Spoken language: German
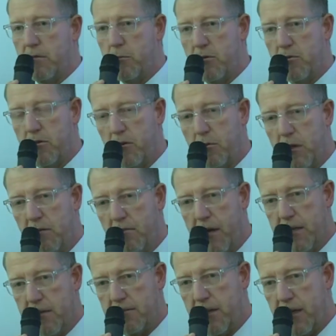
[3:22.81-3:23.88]
Wir müssen auch über die
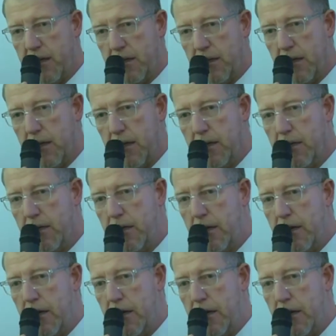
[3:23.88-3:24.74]
Weihnachtstage trainieren.